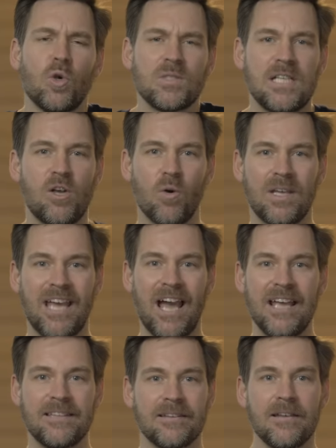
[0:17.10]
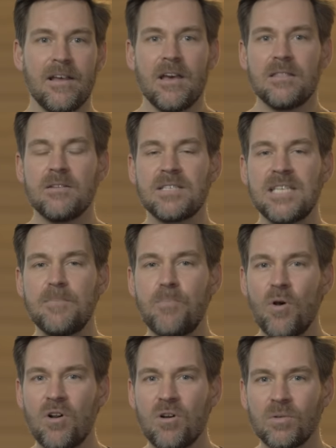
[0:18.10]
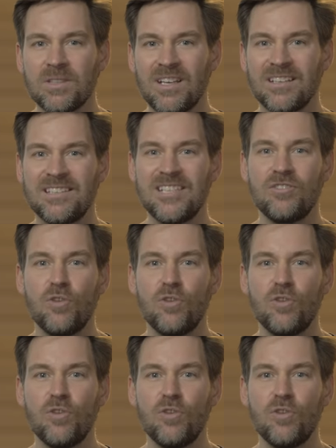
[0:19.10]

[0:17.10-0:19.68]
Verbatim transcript: au long de ses conquêtes, ne s'est pas contentée